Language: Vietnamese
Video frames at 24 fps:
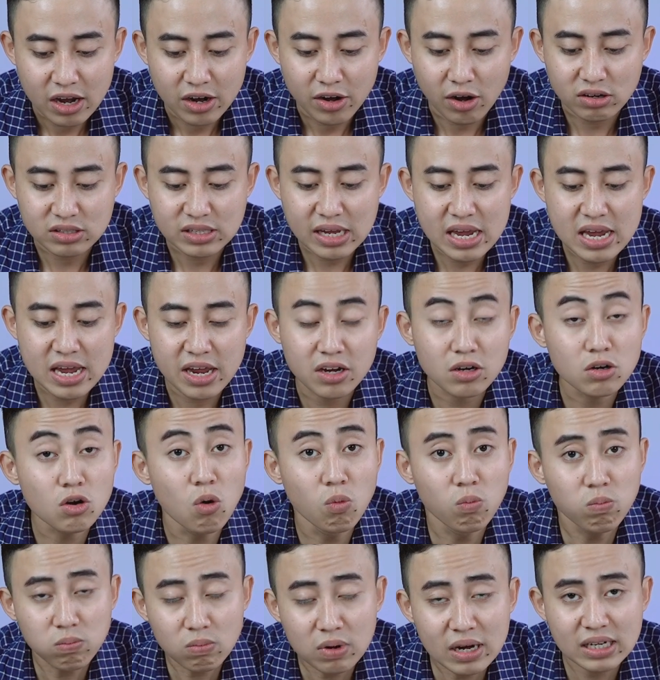nó sẽ hiện
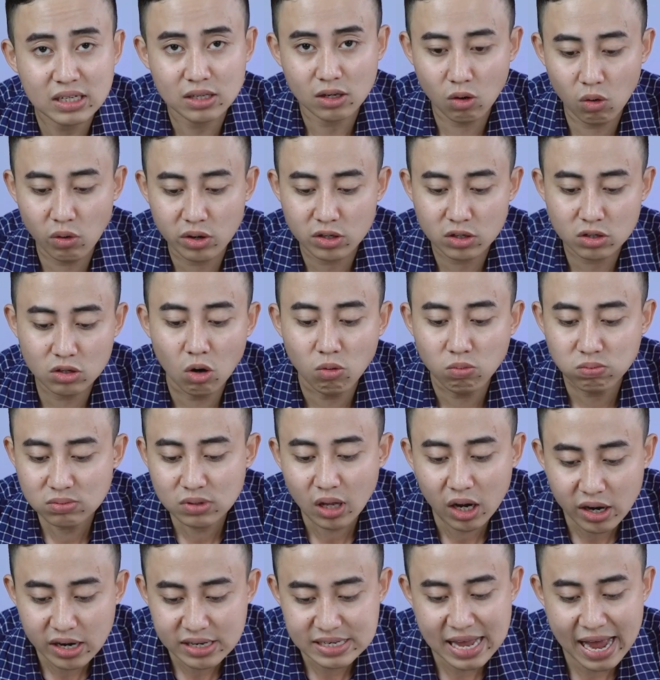đúng lịch luôn đúng
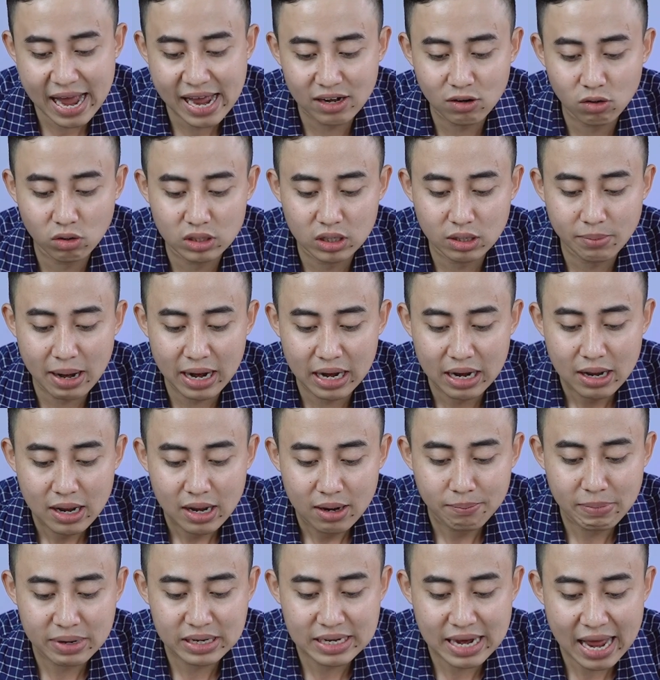thời gian luôn các bạn
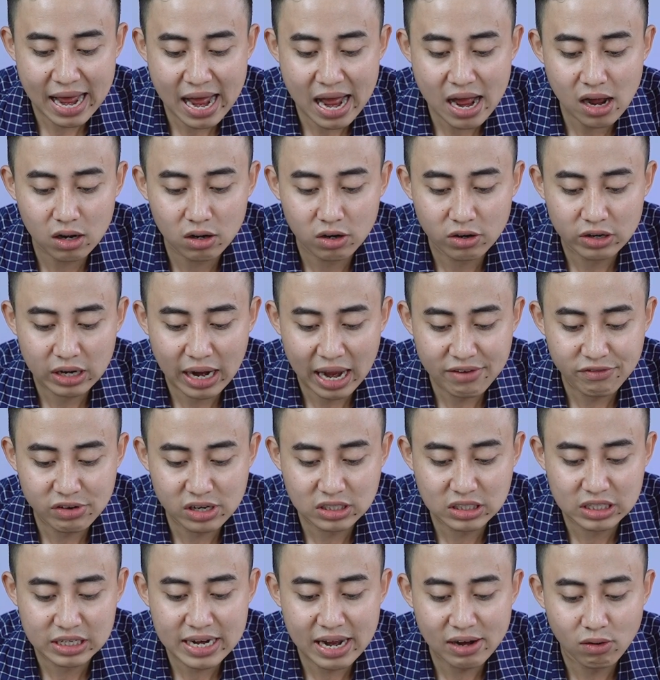mình đã ở cái vị
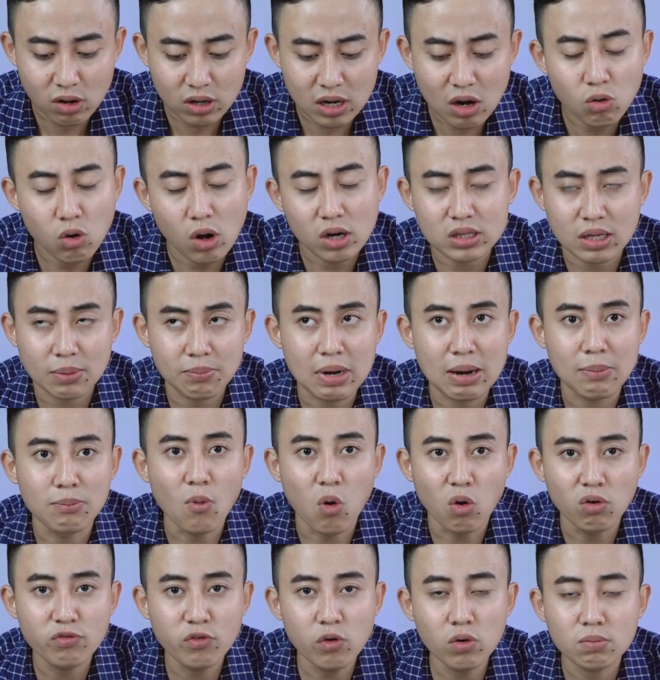trí này khoảng đâu khoảng tầm là
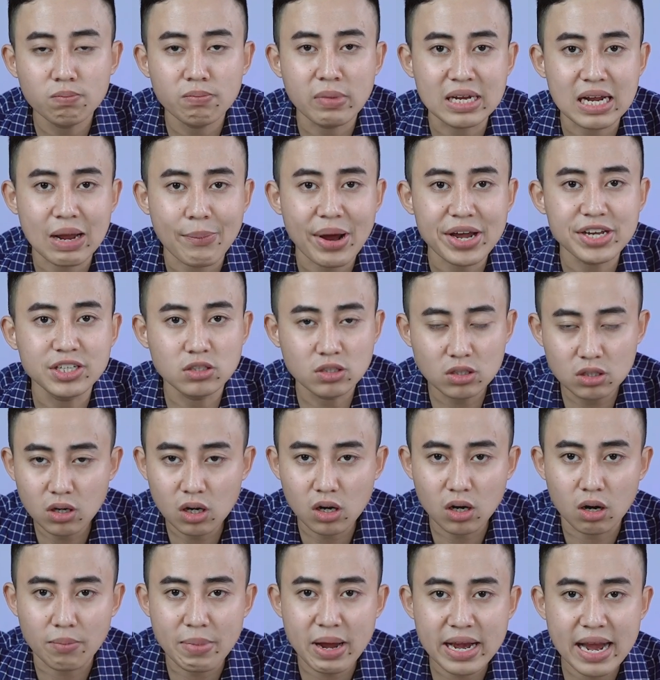4 phút mình gặp anh
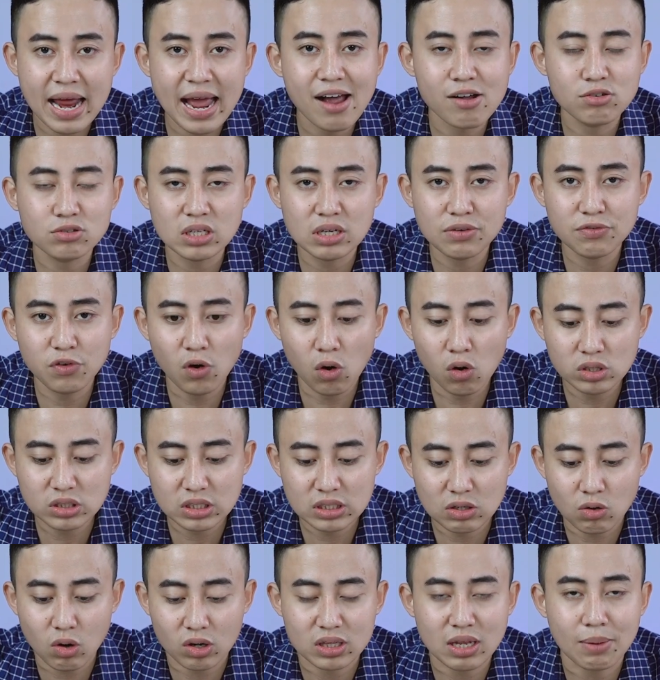Trương ở bên AOG Phone
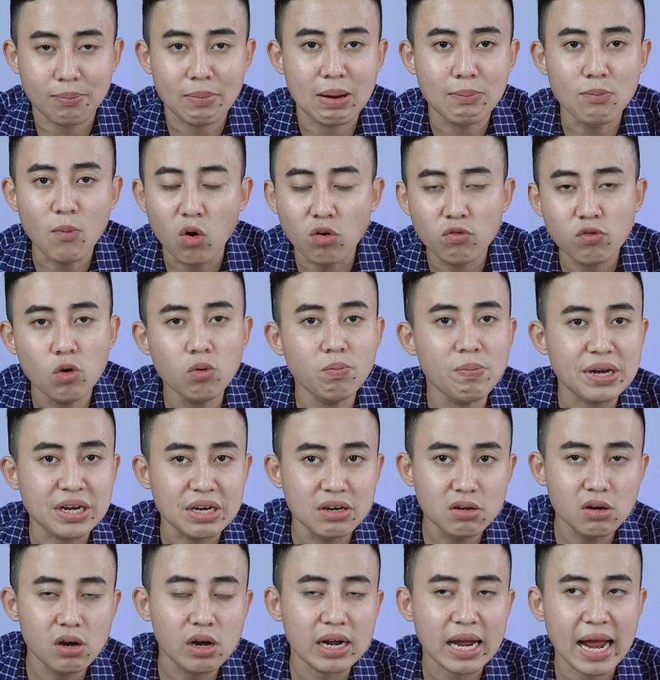chỉ khoảng tầm là 4 phút mình
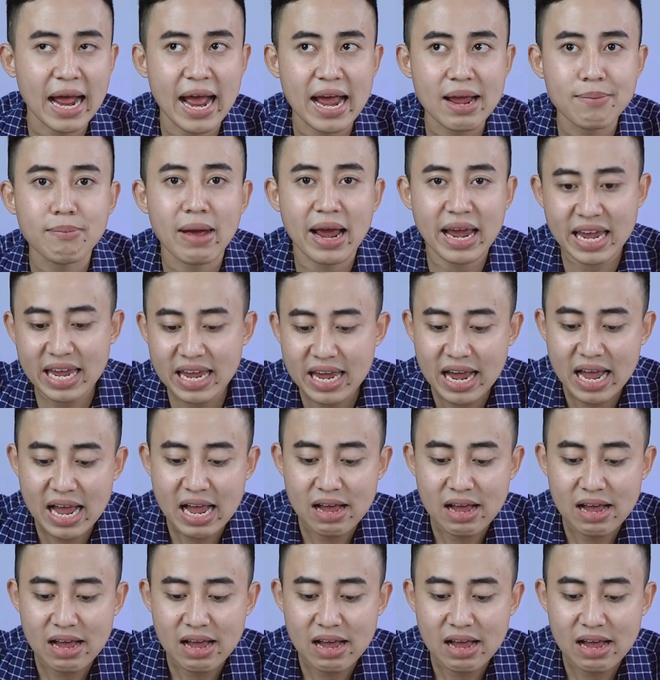đưa cái máy